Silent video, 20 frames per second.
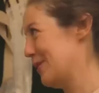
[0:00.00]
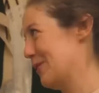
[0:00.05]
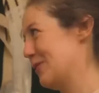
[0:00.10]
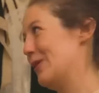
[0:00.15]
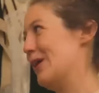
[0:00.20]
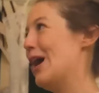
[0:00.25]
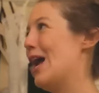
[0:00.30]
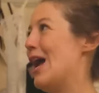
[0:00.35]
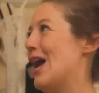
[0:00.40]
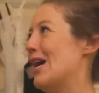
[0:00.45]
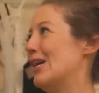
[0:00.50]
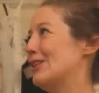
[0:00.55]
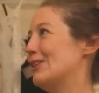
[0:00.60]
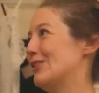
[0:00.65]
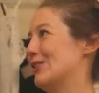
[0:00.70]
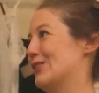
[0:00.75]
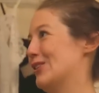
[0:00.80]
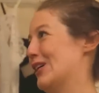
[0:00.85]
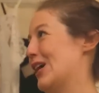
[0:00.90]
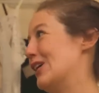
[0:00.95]
não é
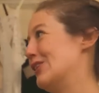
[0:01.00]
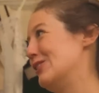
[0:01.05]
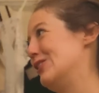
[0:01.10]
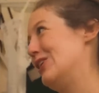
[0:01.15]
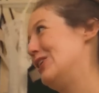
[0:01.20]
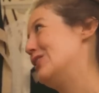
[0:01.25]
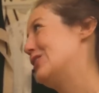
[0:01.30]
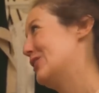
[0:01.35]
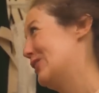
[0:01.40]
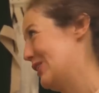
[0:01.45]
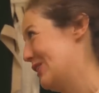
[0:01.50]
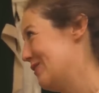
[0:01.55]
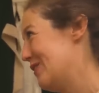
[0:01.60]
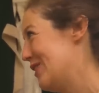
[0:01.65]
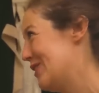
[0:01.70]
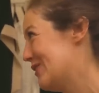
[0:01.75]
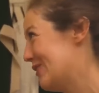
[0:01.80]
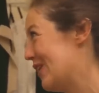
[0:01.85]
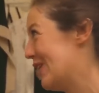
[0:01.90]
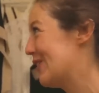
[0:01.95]
correto, e jogar no lixo
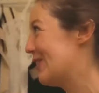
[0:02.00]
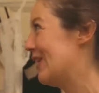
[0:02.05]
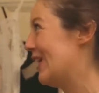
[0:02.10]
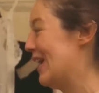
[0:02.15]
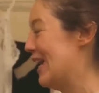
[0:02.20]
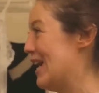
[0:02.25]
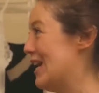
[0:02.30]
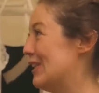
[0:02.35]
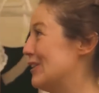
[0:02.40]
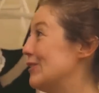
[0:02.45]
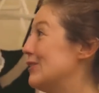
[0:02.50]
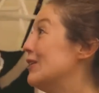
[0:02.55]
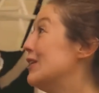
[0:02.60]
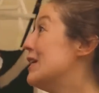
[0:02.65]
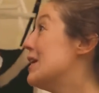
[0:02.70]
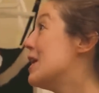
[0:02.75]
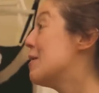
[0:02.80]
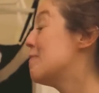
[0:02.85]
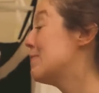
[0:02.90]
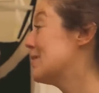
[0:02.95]
também não é correto.
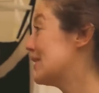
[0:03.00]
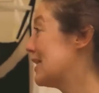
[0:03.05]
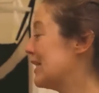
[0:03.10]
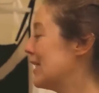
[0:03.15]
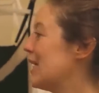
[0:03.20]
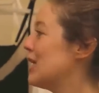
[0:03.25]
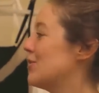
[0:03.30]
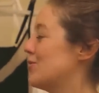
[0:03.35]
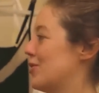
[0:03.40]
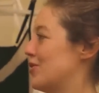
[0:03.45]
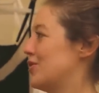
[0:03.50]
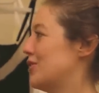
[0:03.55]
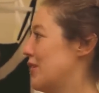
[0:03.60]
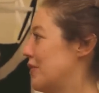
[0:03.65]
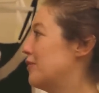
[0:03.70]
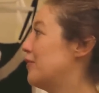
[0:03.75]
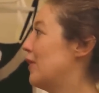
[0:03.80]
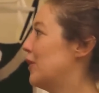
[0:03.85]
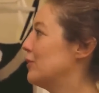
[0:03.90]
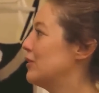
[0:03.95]
Mas é que é isso, acho
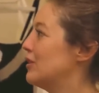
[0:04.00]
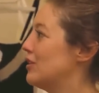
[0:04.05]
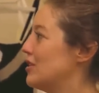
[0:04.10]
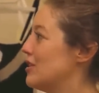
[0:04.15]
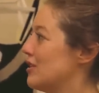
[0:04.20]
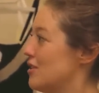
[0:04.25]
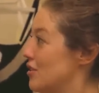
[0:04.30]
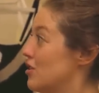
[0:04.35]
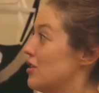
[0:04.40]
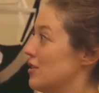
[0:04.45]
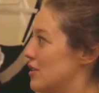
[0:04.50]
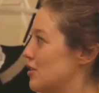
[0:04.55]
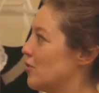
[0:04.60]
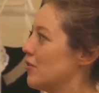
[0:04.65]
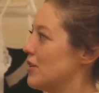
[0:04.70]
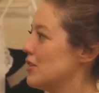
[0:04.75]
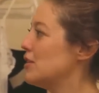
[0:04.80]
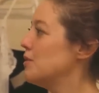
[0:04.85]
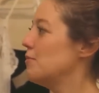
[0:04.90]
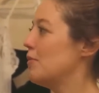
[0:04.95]
que é a falta de, de
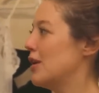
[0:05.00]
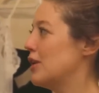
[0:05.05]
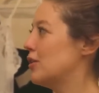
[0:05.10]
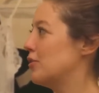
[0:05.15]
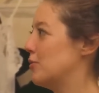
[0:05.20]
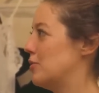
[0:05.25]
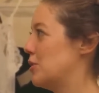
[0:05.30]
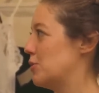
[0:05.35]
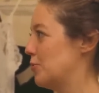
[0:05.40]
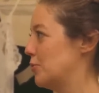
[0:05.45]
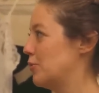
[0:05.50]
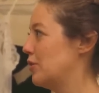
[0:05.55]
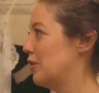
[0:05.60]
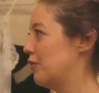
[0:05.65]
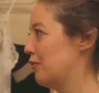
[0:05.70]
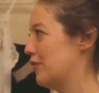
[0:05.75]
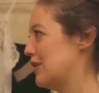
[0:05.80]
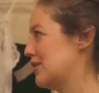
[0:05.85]
desconhecimento mesmo do que